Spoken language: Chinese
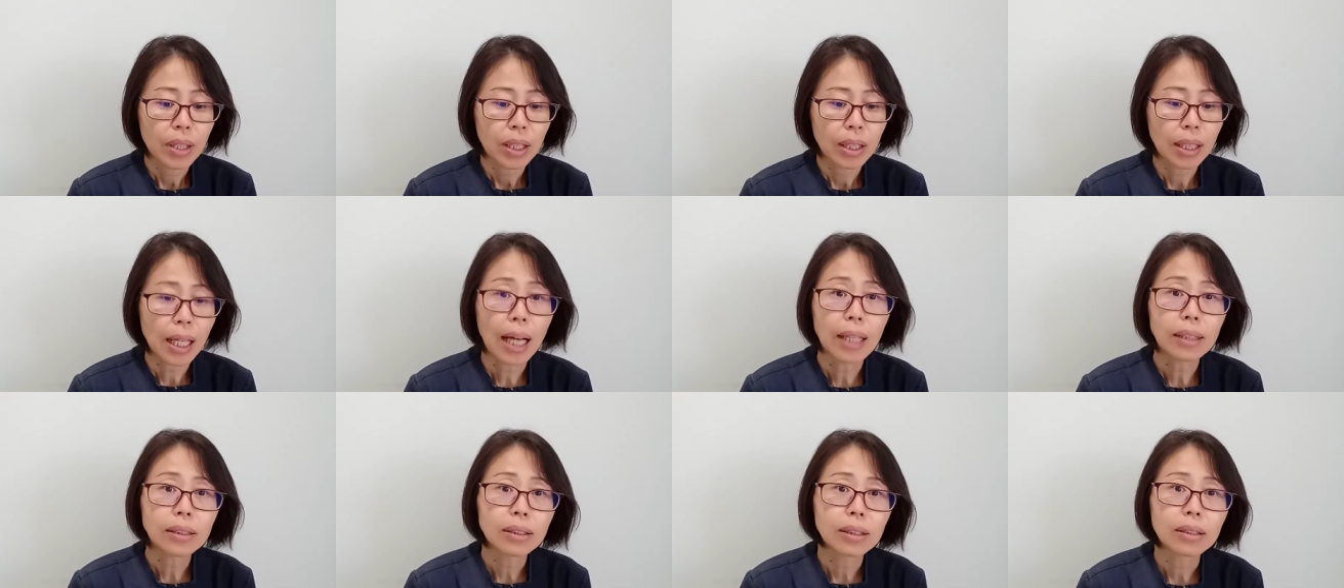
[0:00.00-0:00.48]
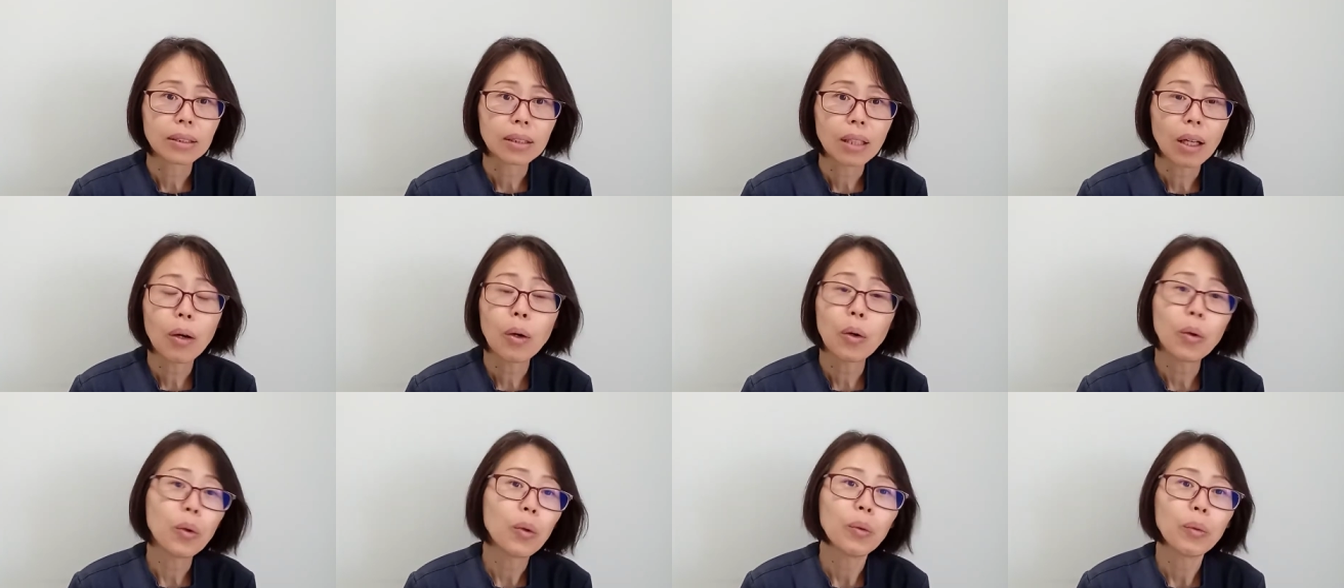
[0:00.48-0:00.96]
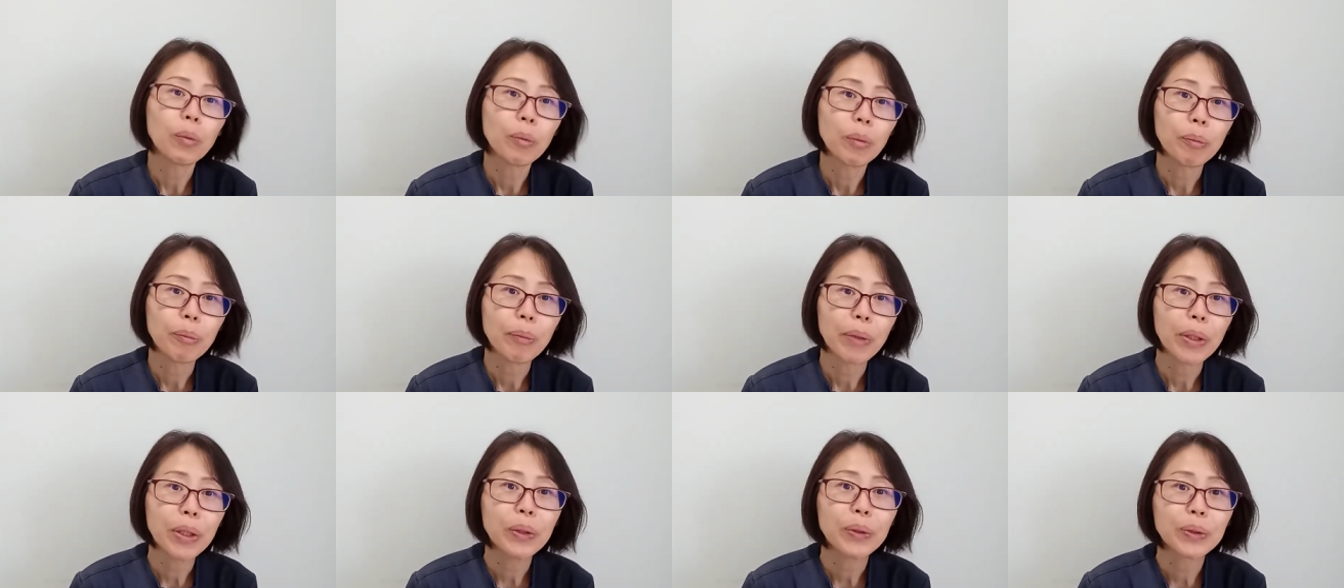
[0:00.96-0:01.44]
拿着刀
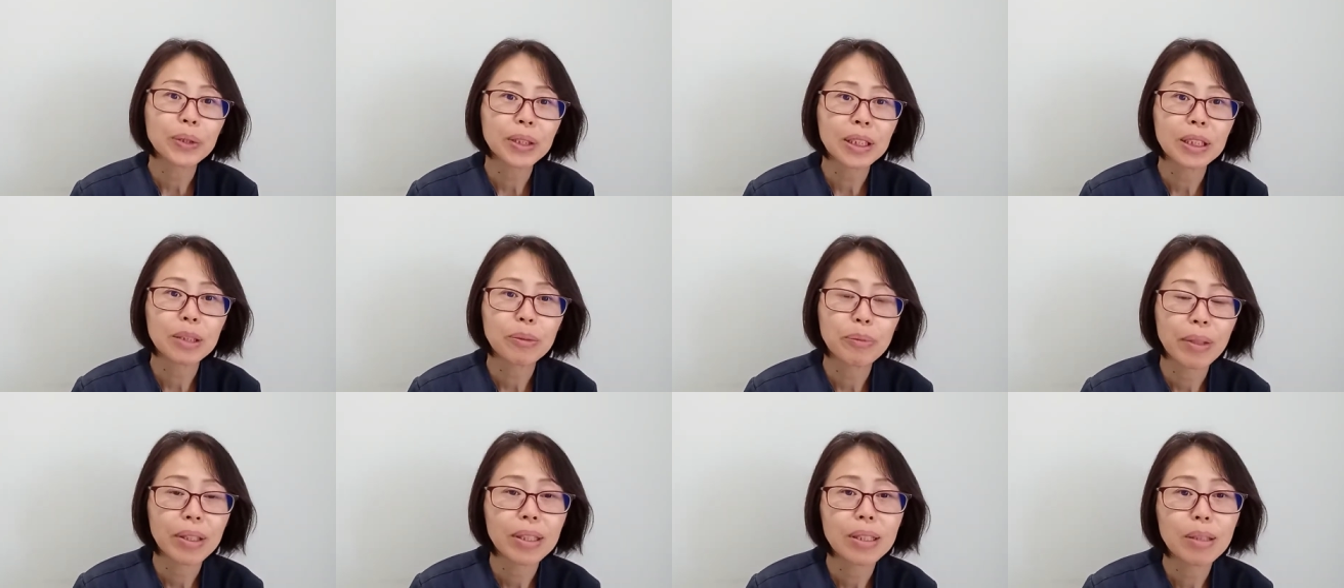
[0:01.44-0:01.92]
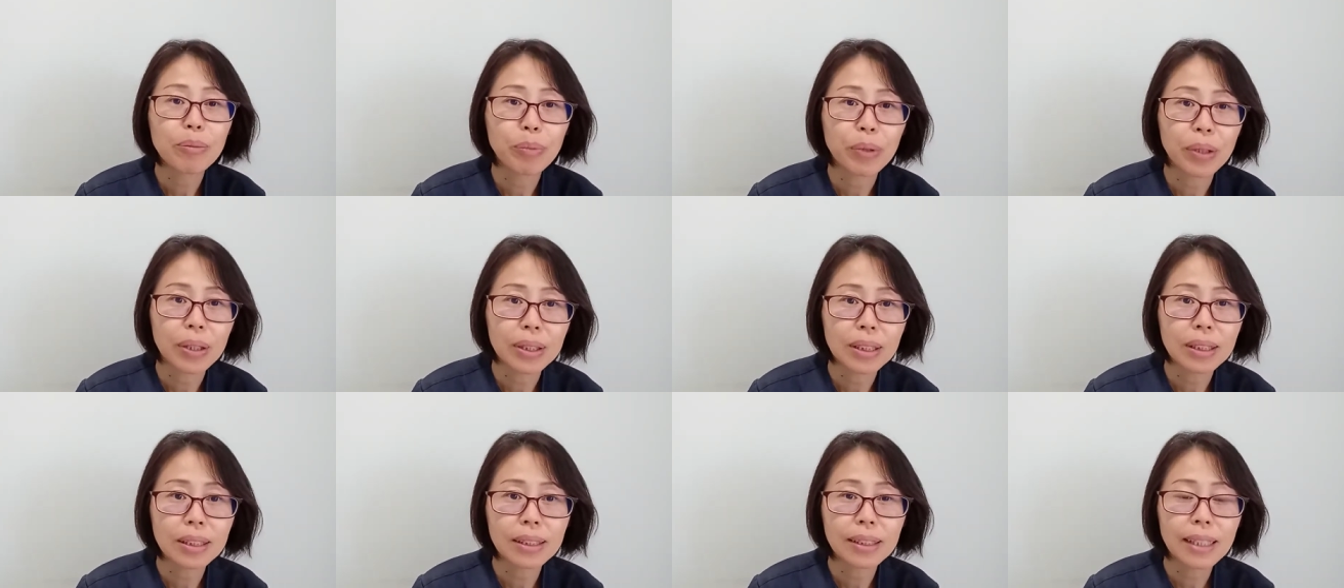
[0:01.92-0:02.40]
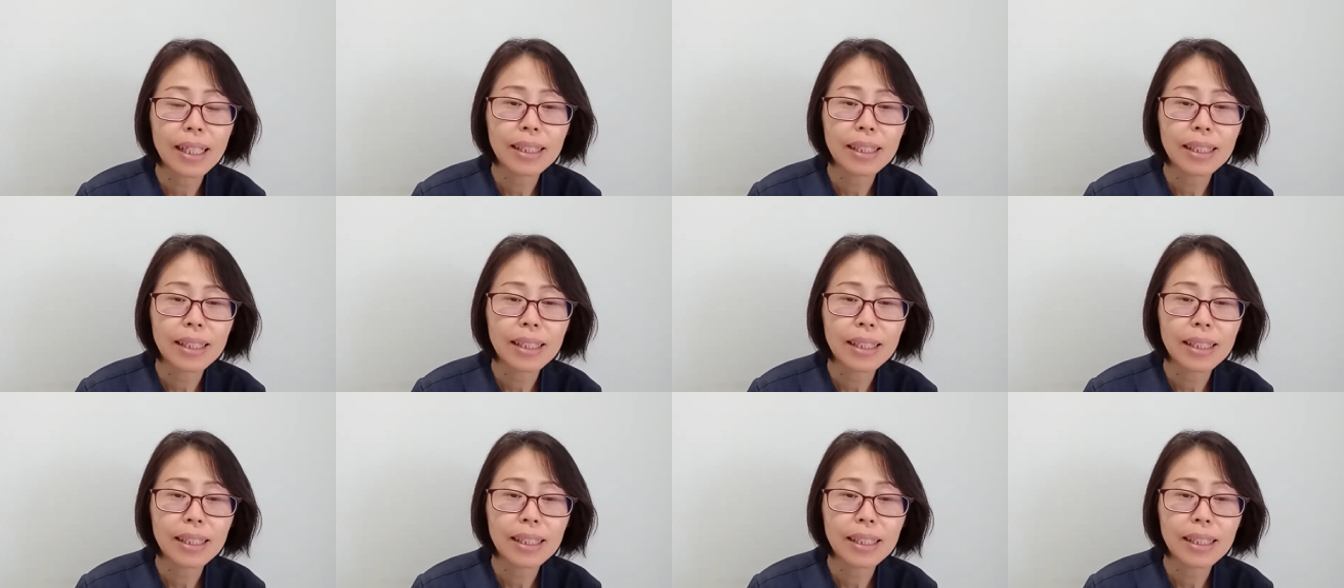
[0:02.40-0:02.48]
没有刺别人的脖子，